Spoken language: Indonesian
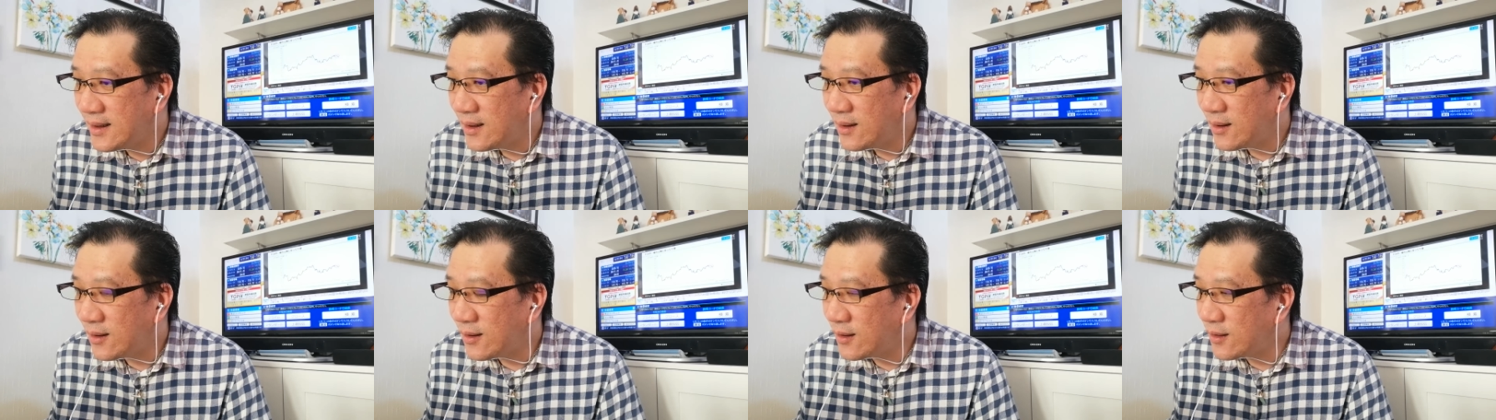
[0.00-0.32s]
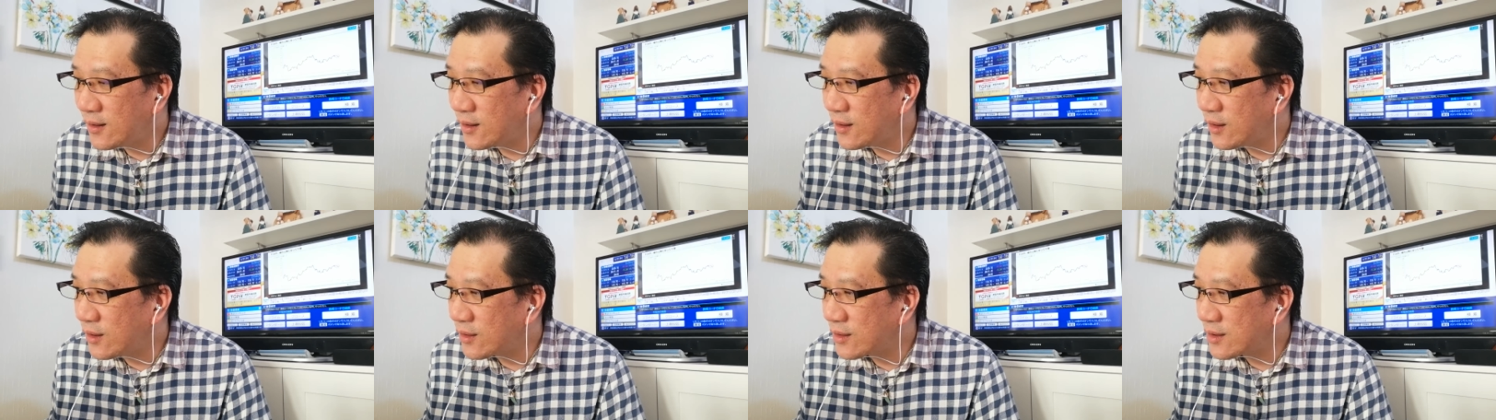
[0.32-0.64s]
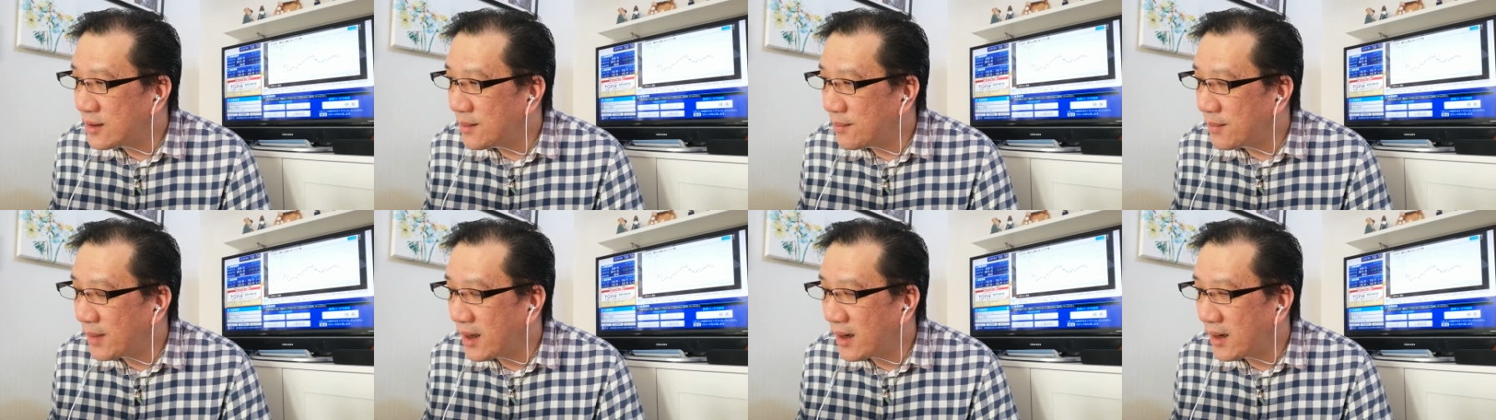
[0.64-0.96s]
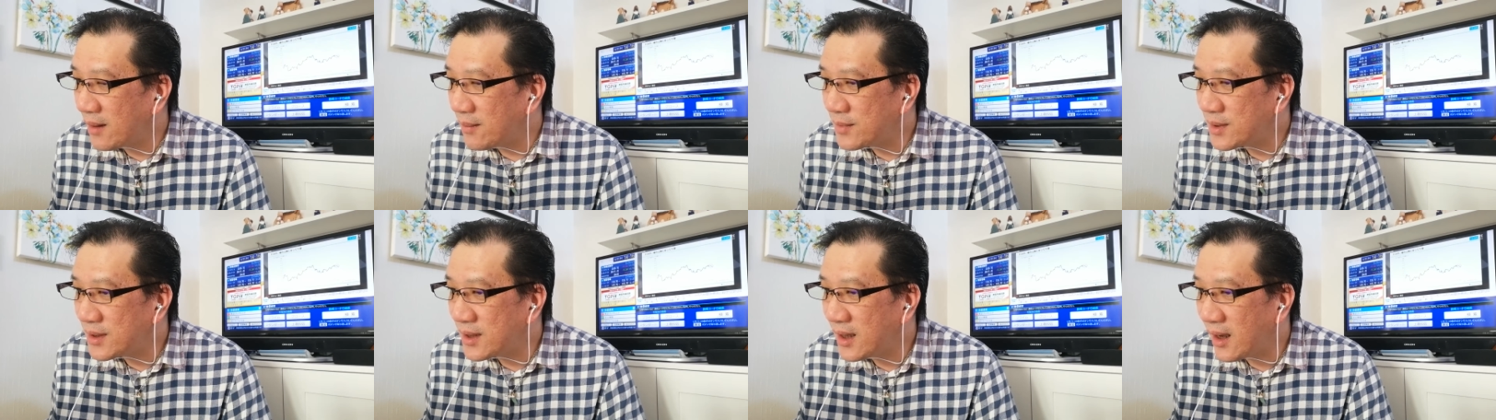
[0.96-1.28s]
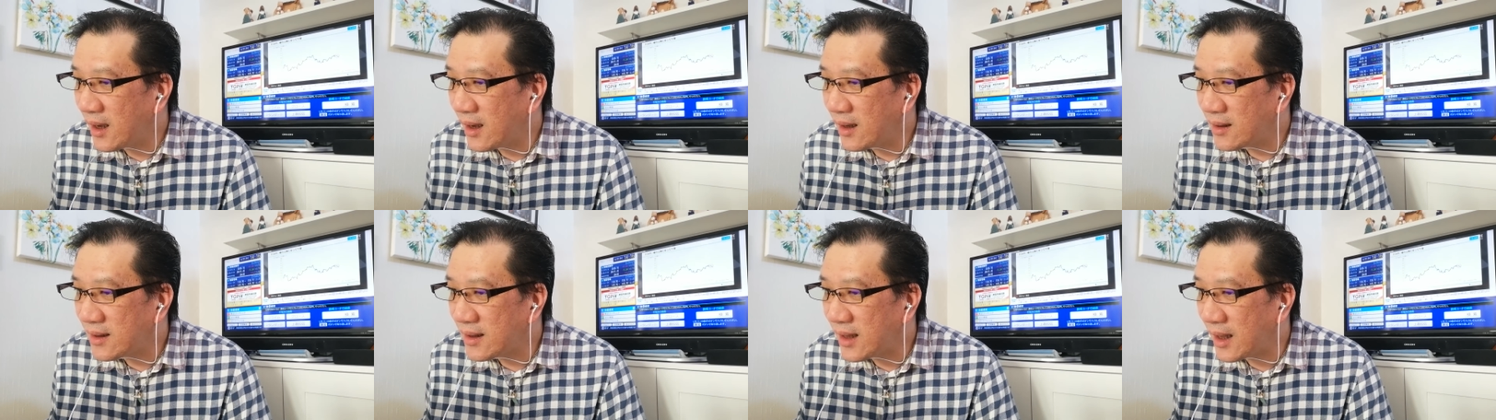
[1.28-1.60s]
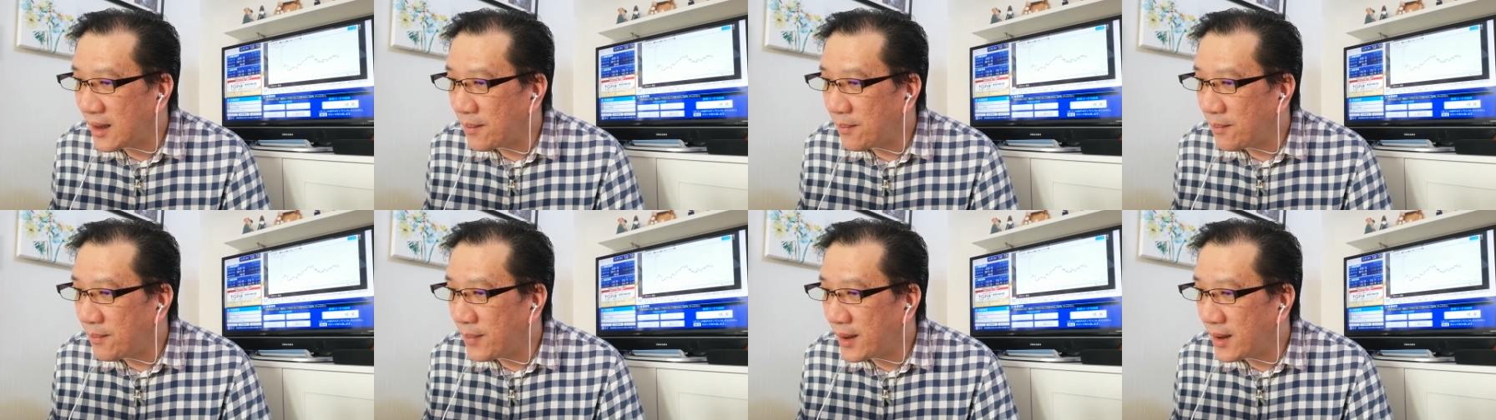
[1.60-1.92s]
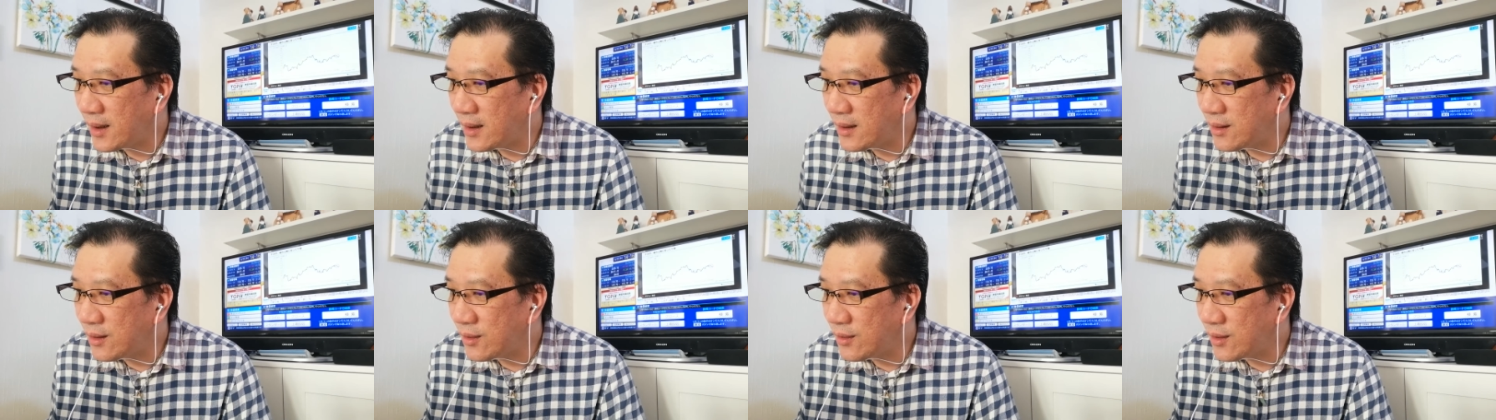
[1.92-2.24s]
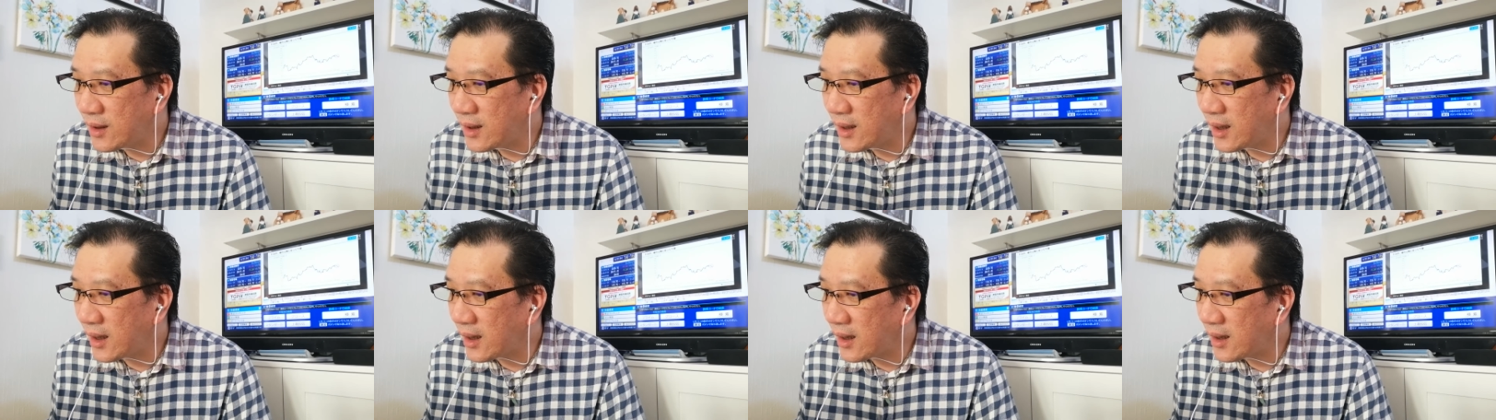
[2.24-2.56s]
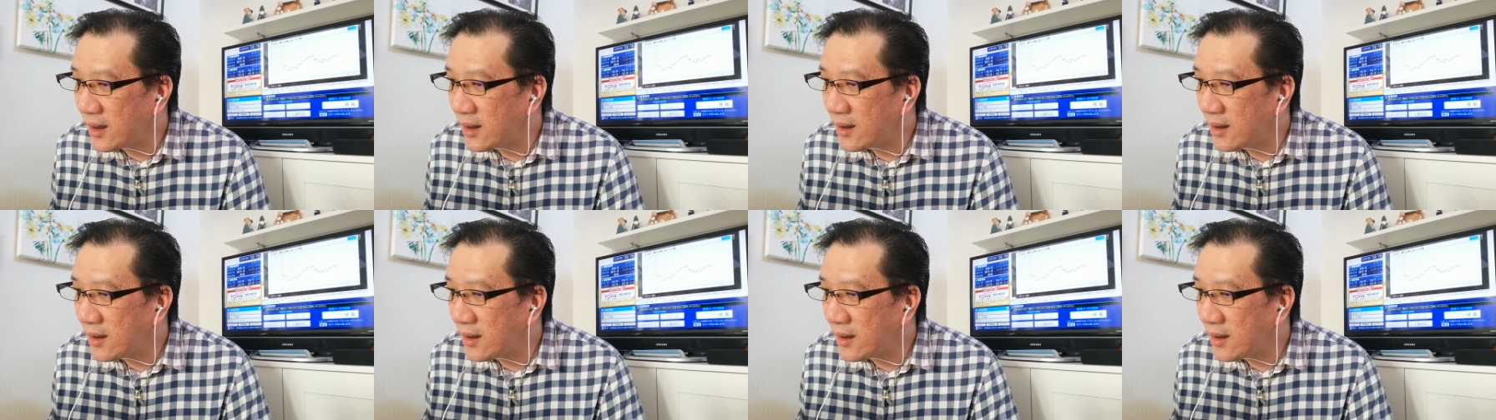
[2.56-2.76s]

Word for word: untung semalam saya TP itu kick